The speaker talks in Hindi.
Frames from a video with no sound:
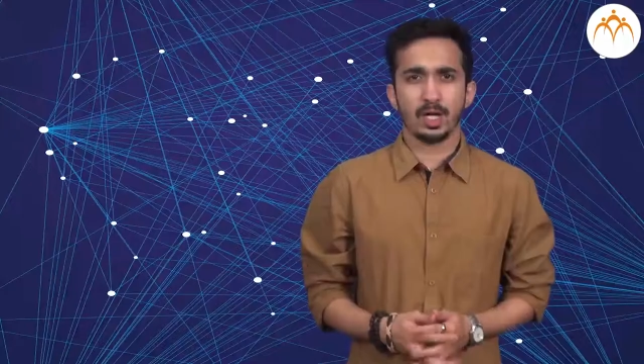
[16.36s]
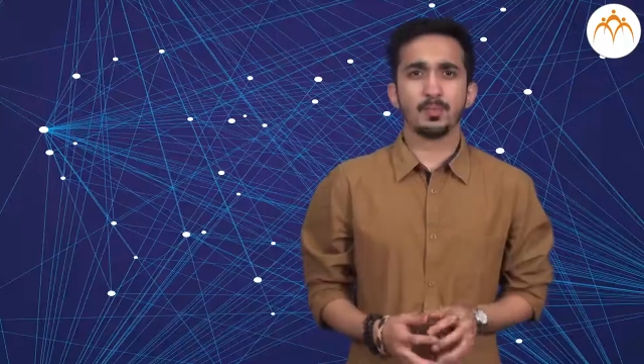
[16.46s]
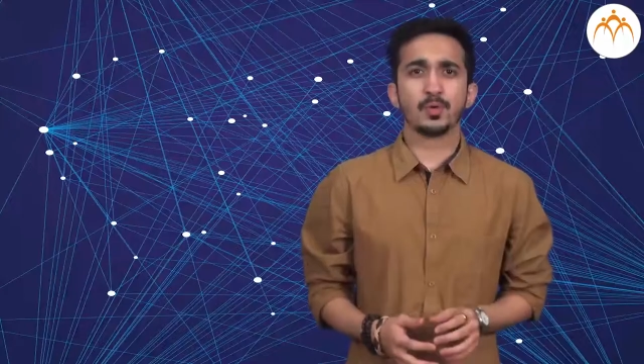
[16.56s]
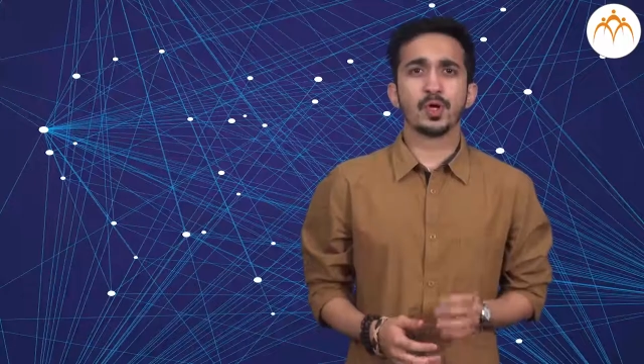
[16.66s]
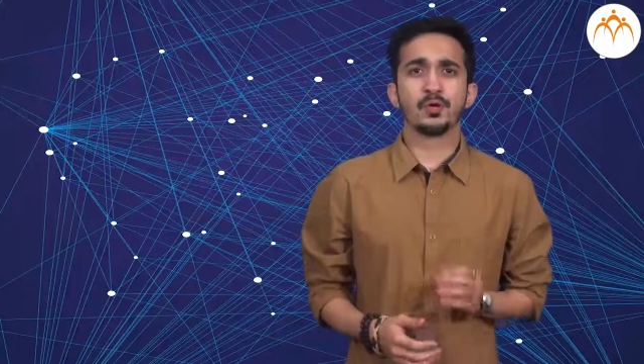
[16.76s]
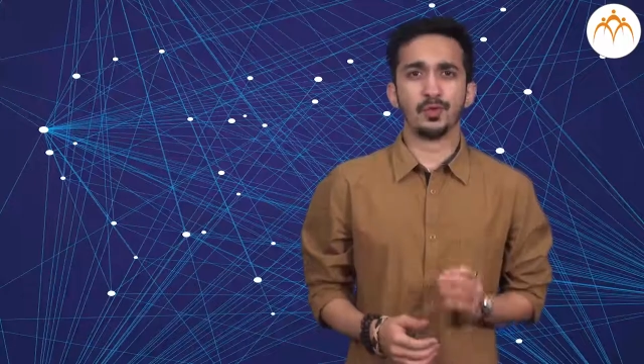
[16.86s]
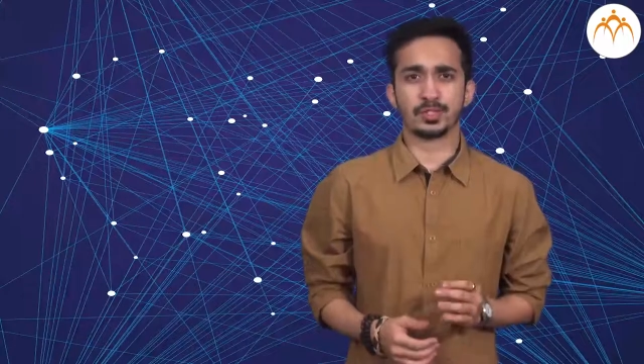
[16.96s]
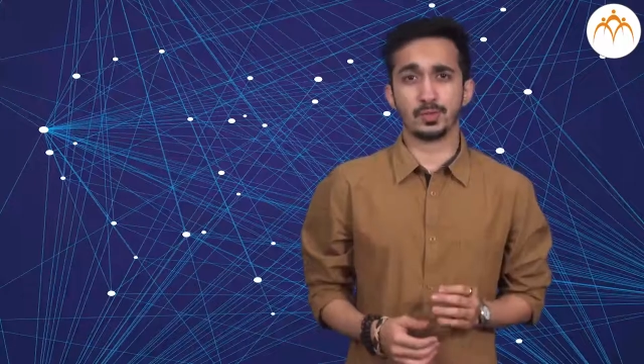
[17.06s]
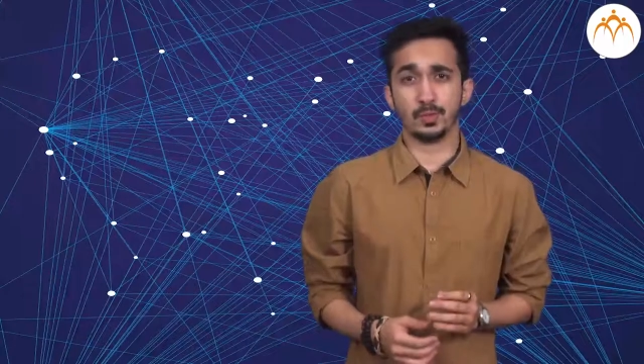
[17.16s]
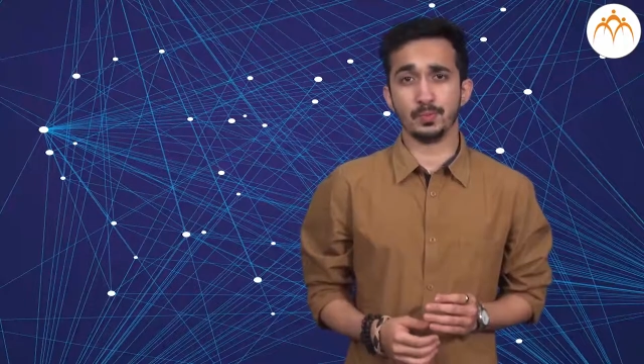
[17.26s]
हम कोई
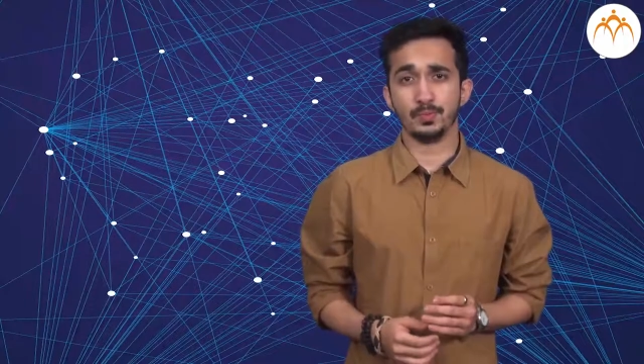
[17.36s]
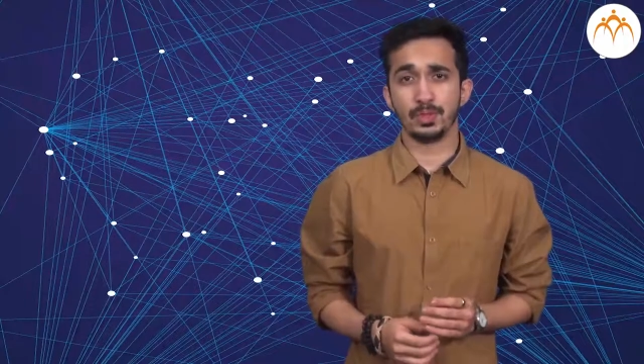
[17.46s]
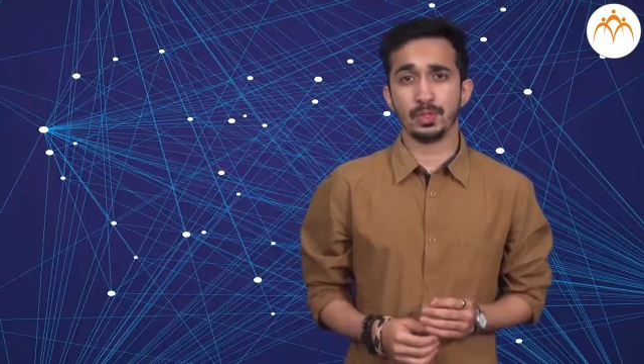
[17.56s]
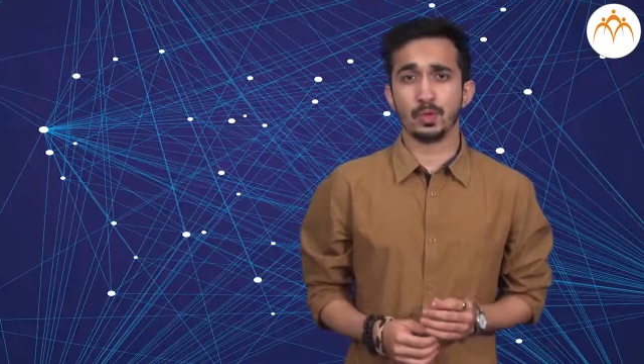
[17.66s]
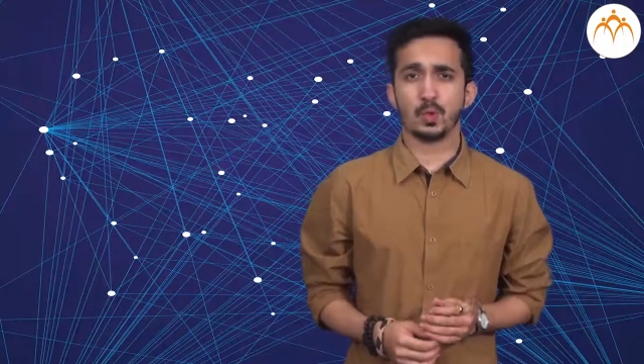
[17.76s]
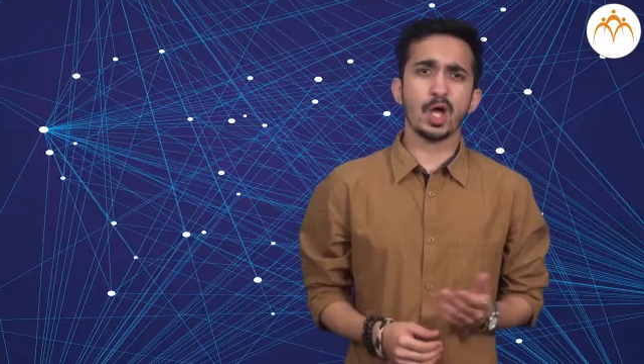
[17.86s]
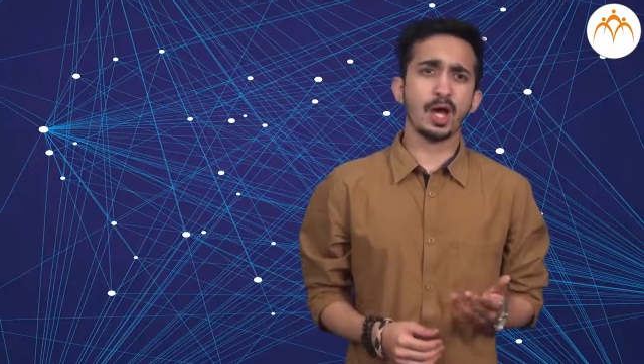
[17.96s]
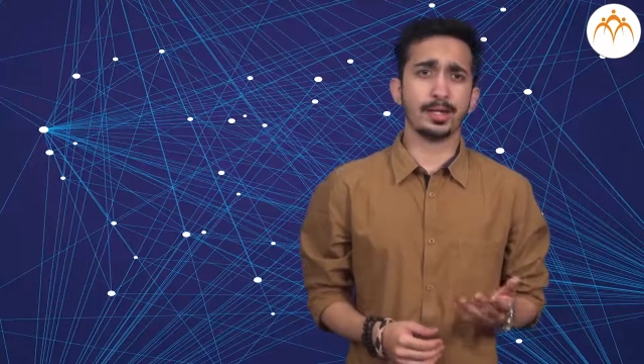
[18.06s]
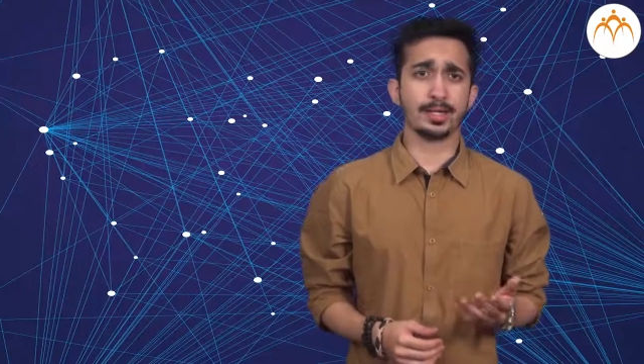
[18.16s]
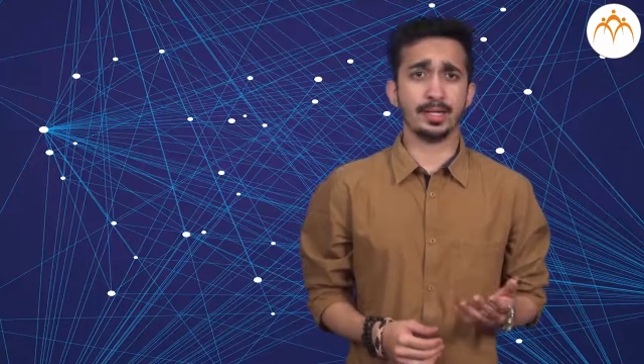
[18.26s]
वस्तु
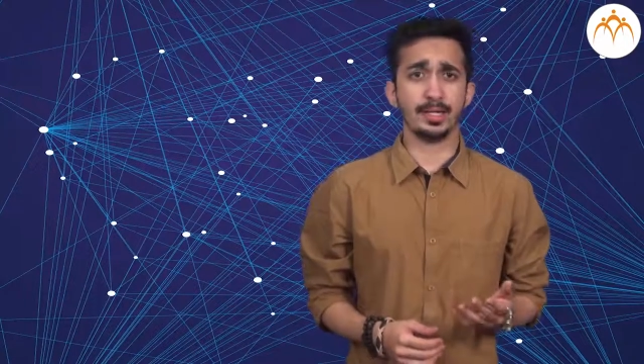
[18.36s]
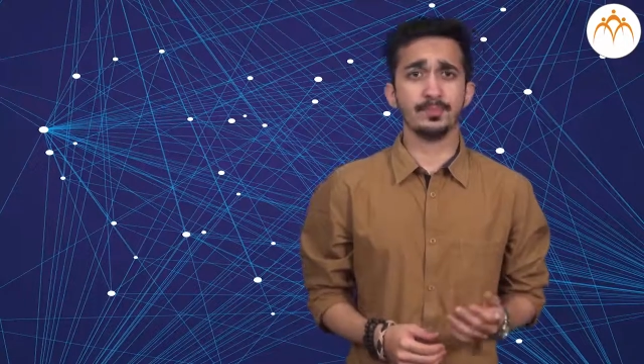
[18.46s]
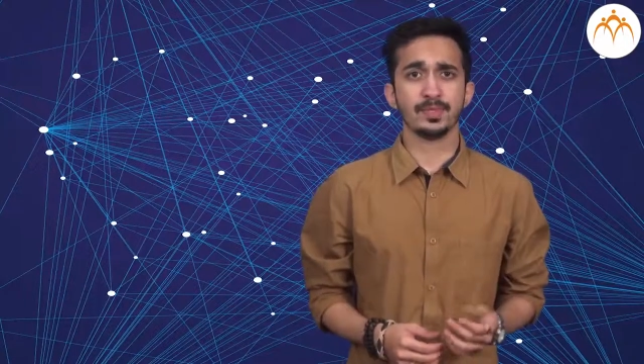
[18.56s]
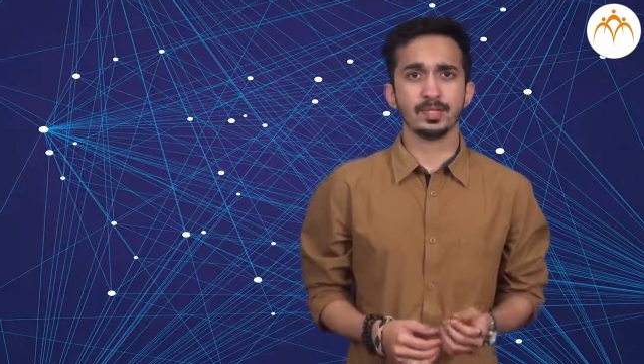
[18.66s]
उदाहरण के लिए